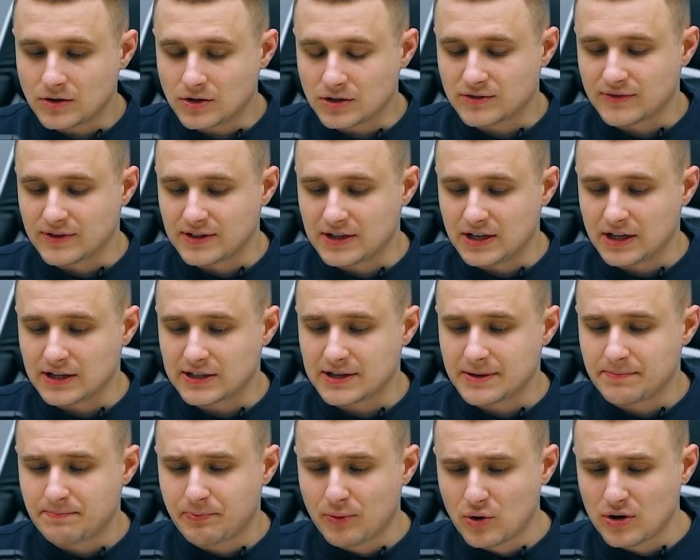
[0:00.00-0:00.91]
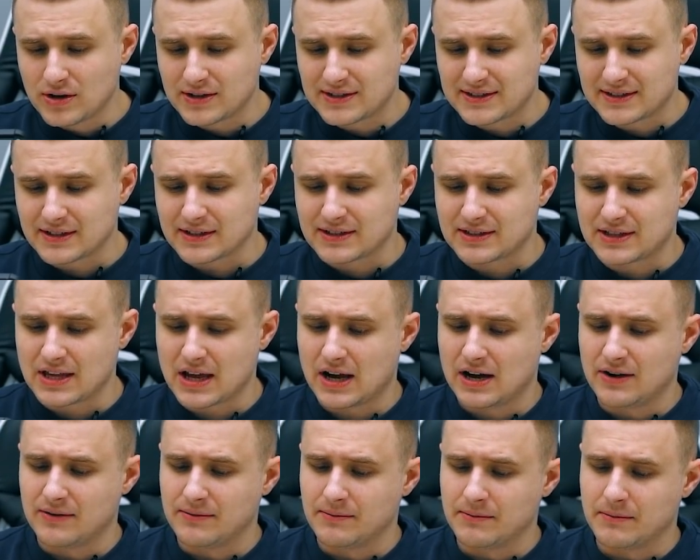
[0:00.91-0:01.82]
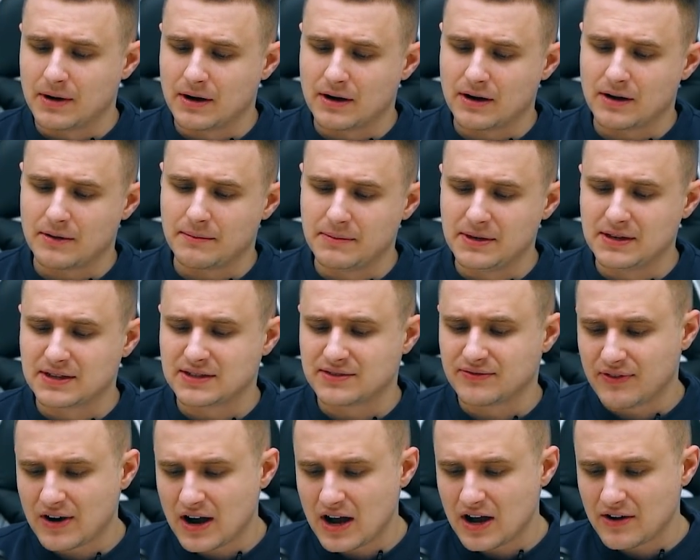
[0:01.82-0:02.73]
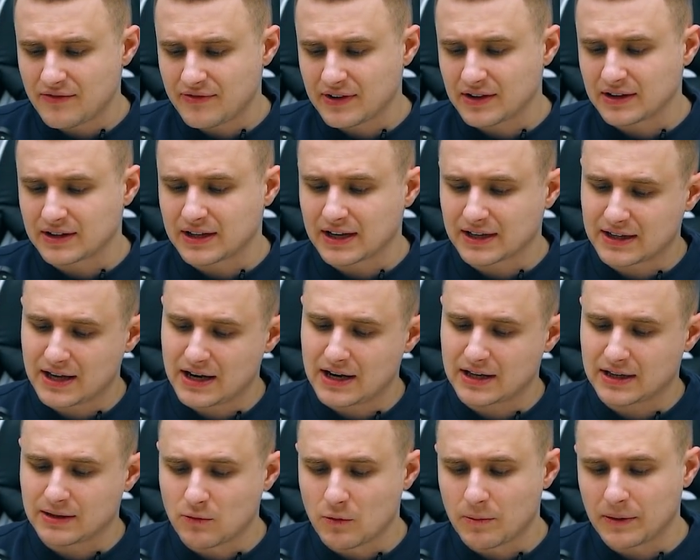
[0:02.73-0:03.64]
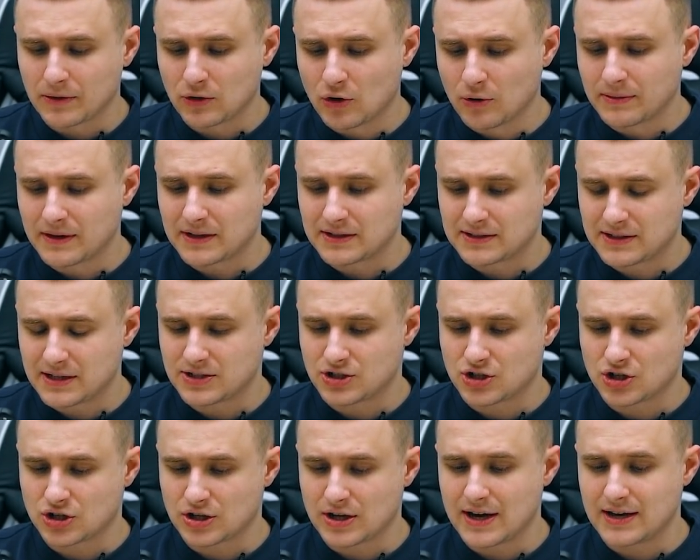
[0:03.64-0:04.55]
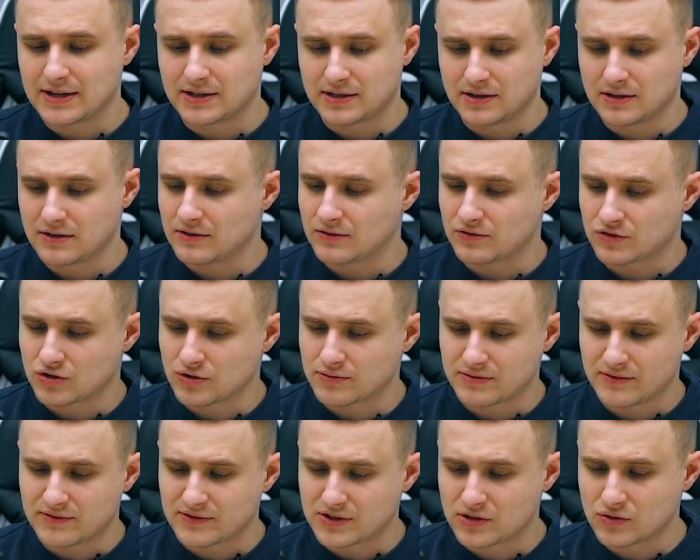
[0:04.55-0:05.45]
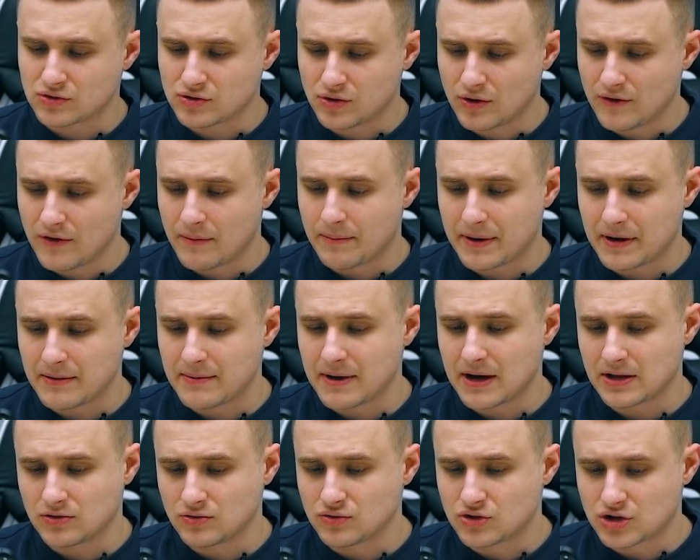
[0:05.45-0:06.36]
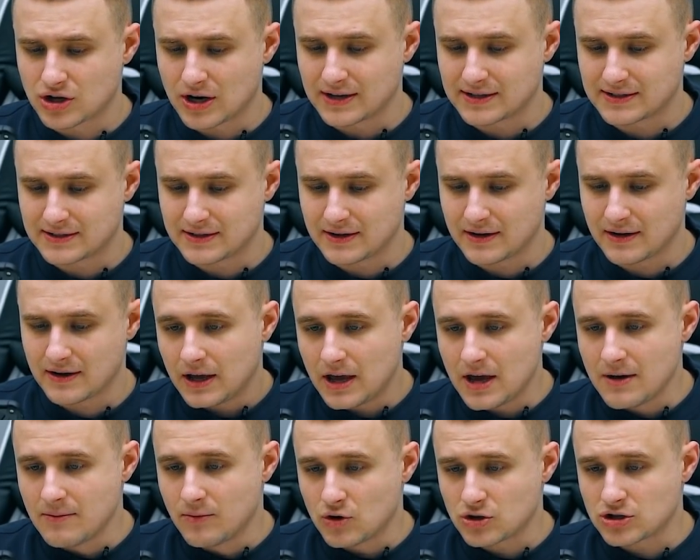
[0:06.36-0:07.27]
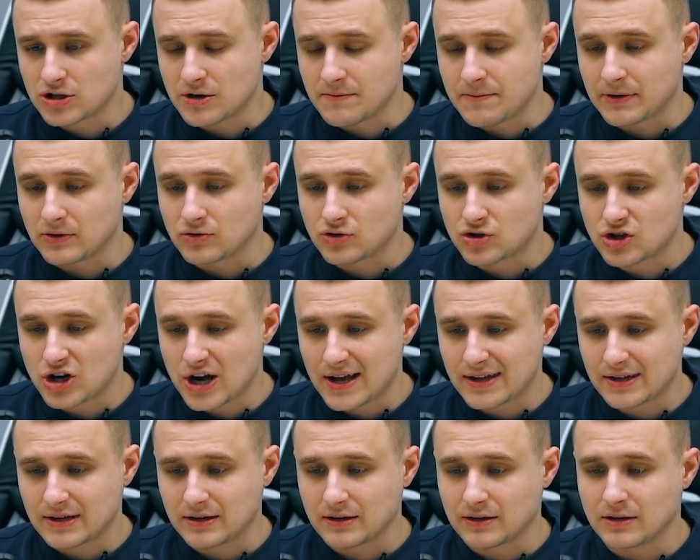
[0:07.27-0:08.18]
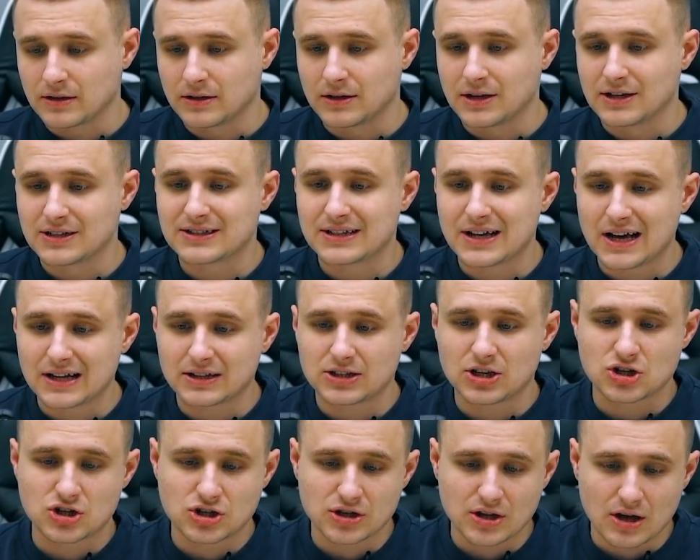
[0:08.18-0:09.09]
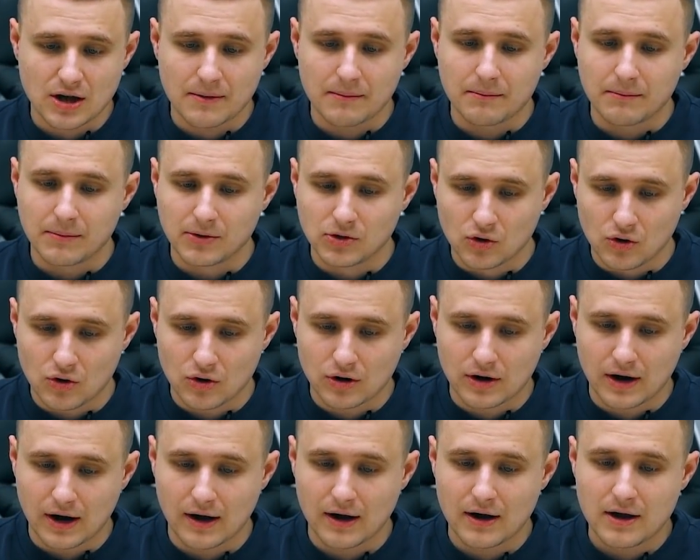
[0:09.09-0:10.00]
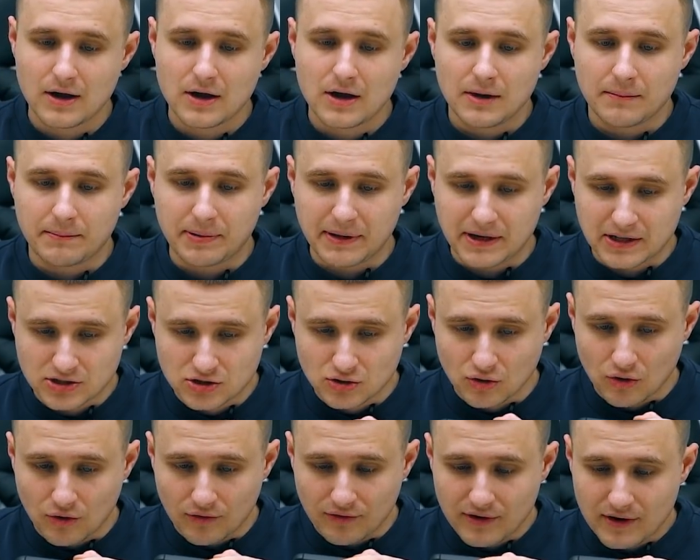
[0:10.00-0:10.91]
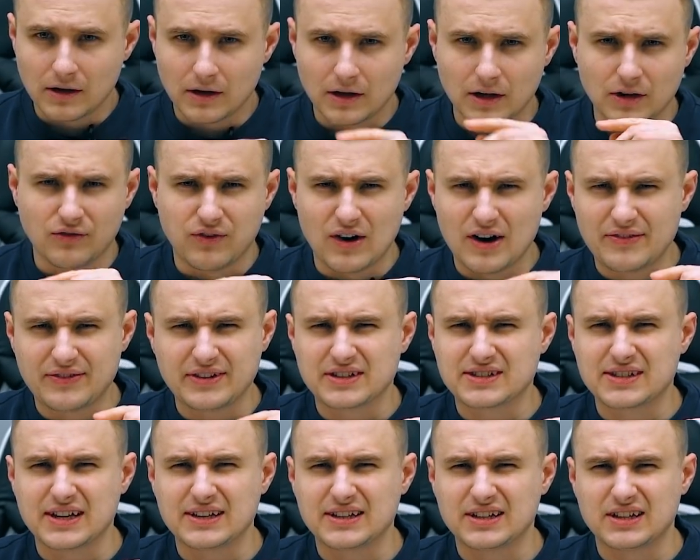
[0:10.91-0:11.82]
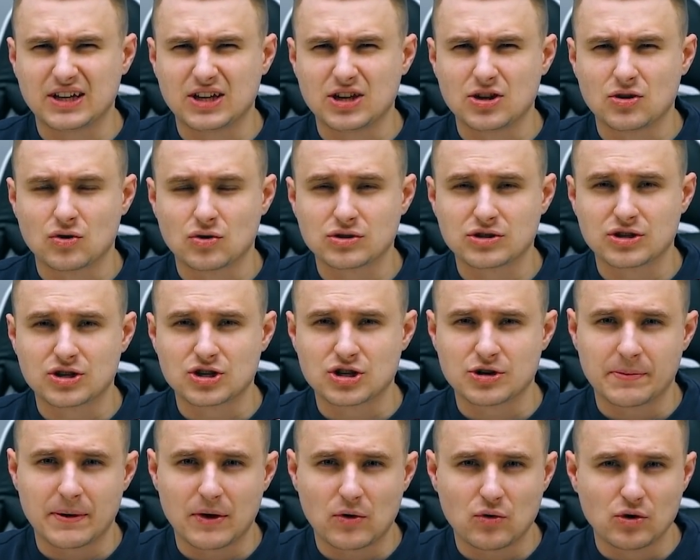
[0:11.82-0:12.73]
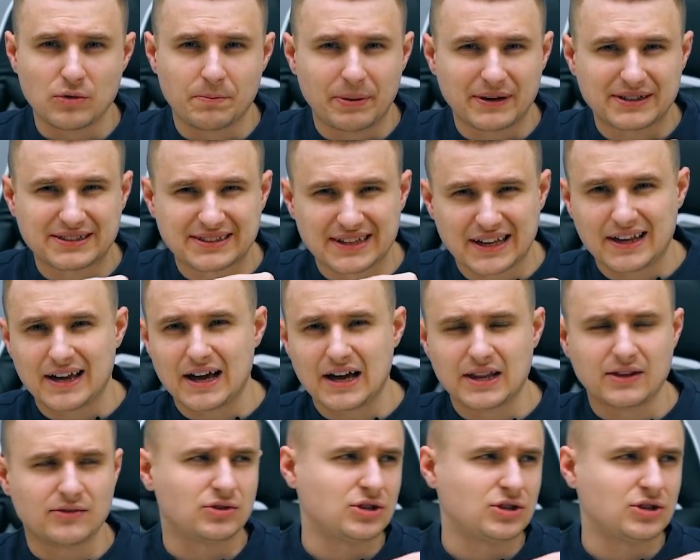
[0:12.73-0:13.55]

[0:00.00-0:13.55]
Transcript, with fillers: То есть вы делаете пост с тегом э, Мисс Вафл и так далее и тому подобное. Здесь читаете, собственно, все условия, принимаете участие. И можно получать э, достаточно много много призов. И Waffle, кстати, такие розыгрыши проходят постоянно.